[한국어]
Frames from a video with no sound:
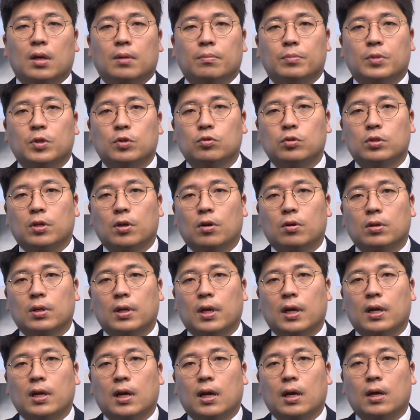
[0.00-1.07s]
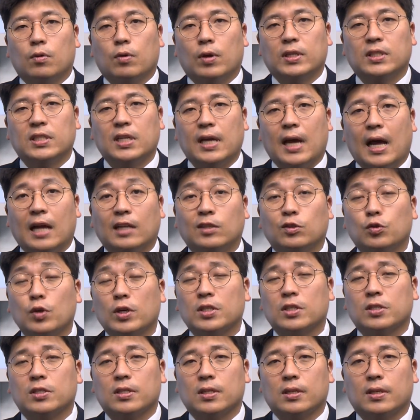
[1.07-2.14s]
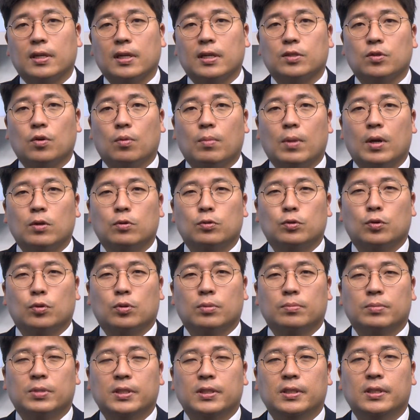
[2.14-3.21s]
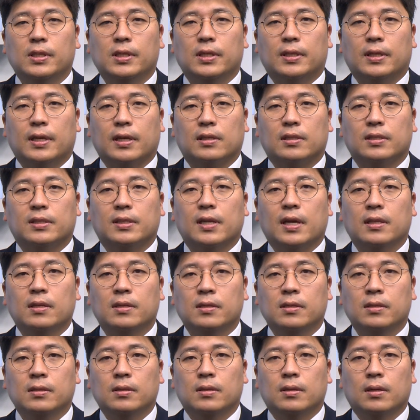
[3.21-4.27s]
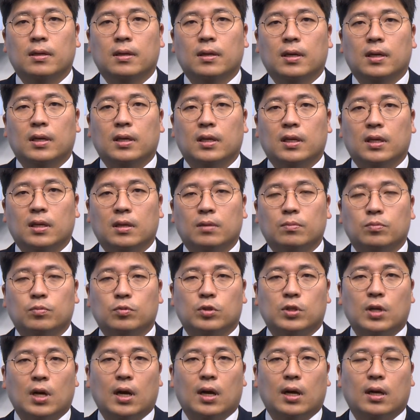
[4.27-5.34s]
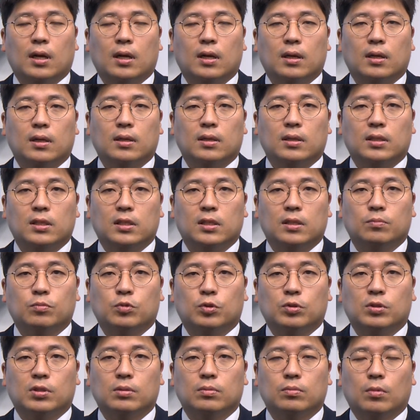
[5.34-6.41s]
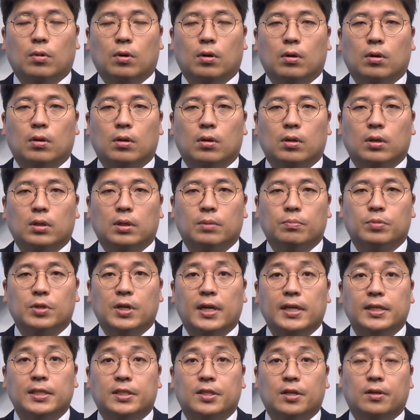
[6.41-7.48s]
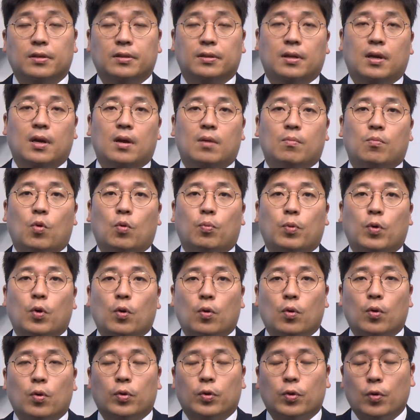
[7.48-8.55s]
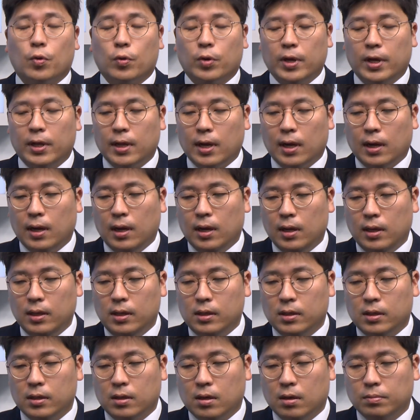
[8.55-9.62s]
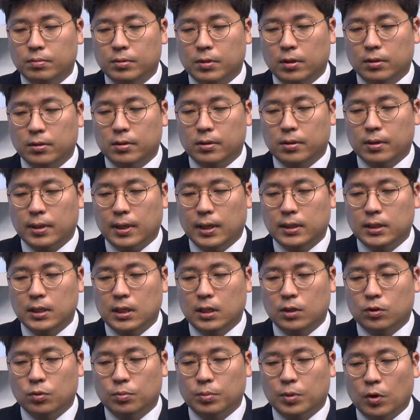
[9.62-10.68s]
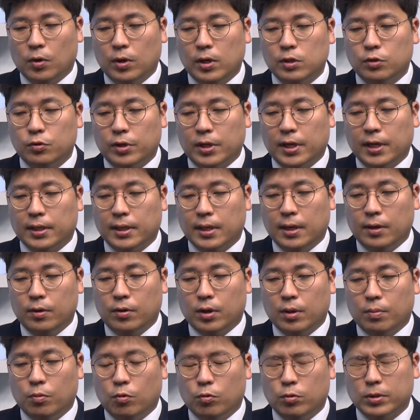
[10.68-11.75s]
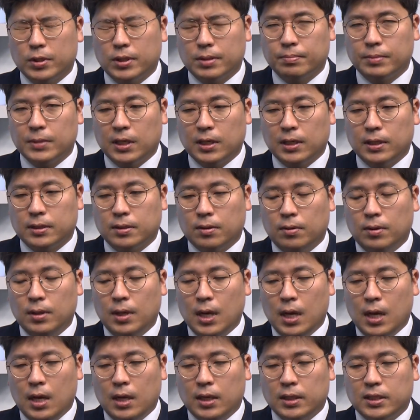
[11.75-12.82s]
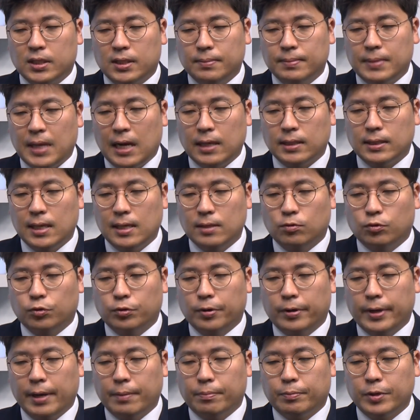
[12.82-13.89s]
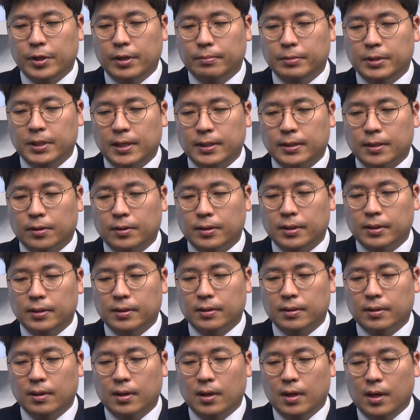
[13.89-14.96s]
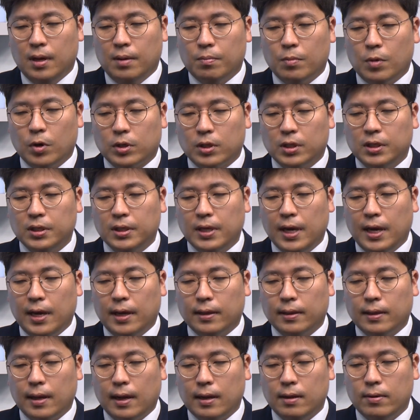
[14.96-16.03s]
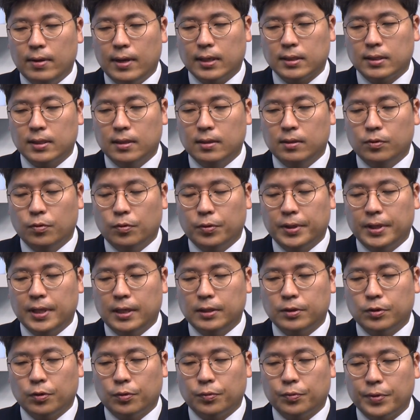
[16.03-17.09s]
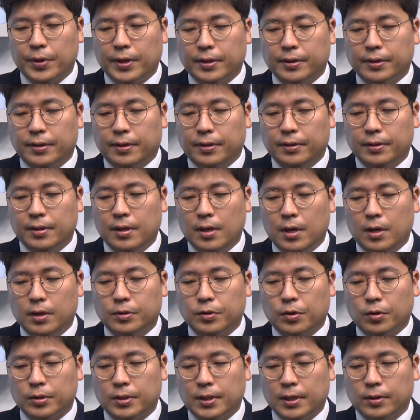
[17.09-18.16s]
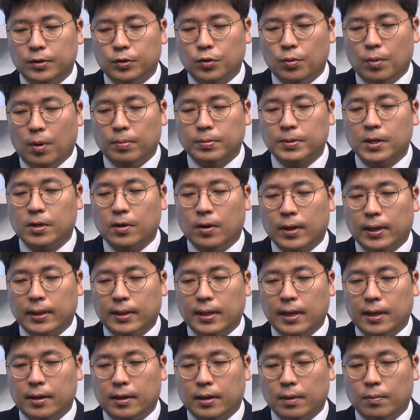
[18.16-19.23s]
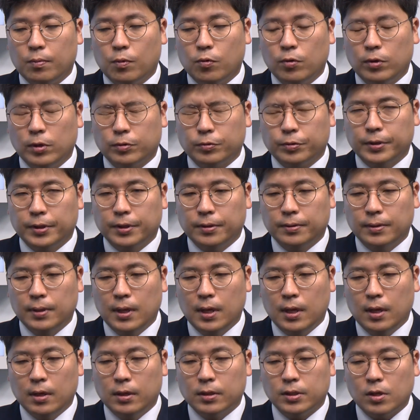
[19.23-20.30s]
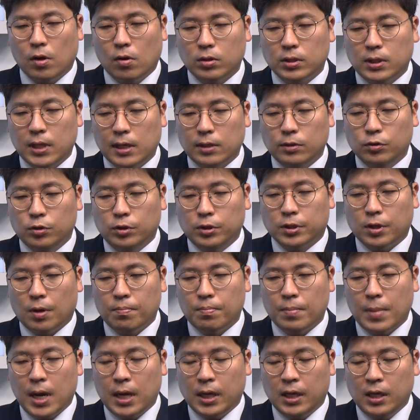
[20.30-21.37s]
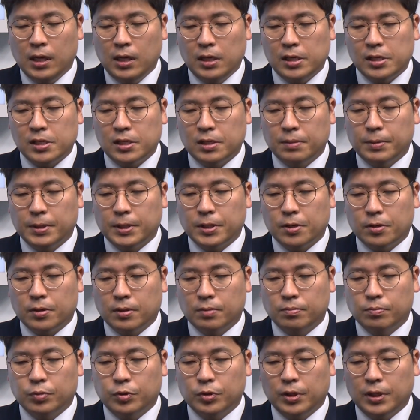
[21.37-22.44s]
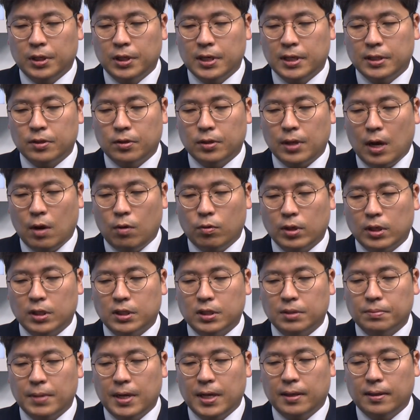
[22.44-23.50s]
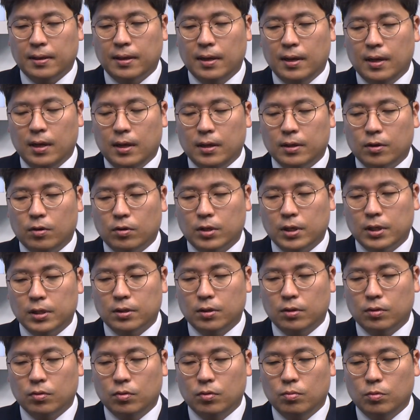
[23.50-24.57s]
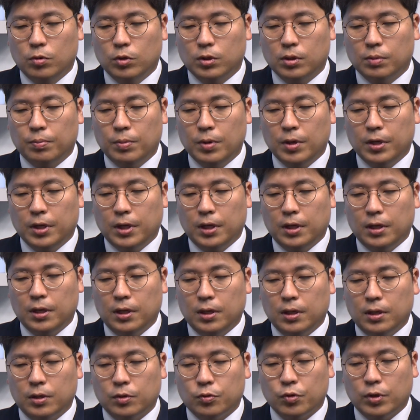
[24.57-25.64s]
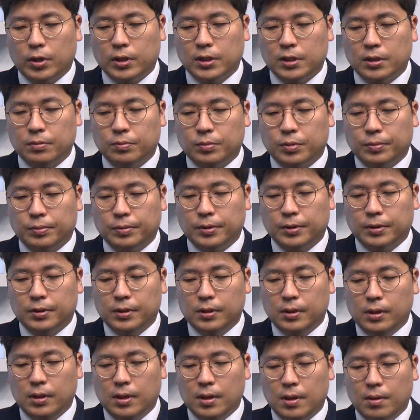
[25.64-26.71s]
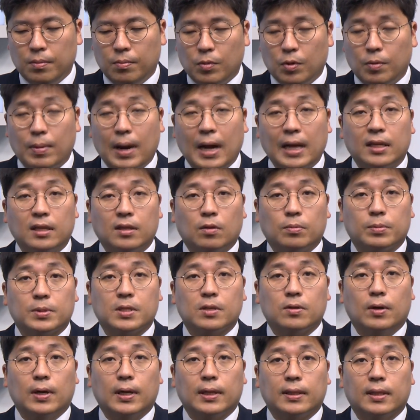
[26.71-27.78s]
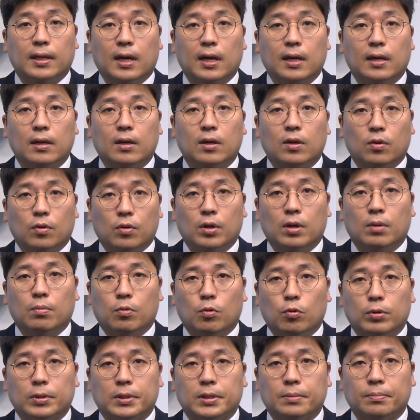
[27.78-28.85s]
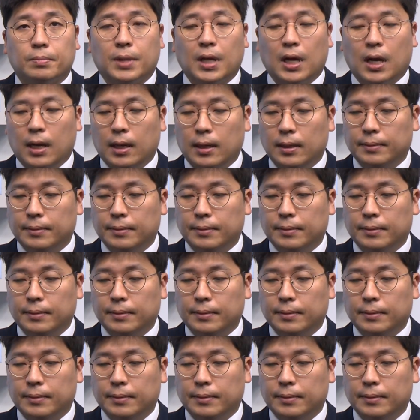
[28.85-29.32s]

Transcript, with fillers: 미국 경기가 굉장히 안 좋아졌을 때, 정말로 조금 흔들릴 때, 그때는 이 물가, 이 무, 어, 인플레이션 목표 여기에다가 일드 커브 컨트롤까지 좀 더 할 수 있겠다 이렇게 보고 있습니다. 그래서 지금 당장 구월 에프오엠씨에서는 뭐 크게 달러 약세를 용인할 정도의 그런 정책은 좀 없을 것 같다 이렇게 보고 있고요. 성장률 전망이 이십이처럼 분기라서 나오겠지만 여기에서도 뭐 특별히 좋아지는 부분들 뭐 많이는 없을 것 같다 이렇게 보고 있습니다.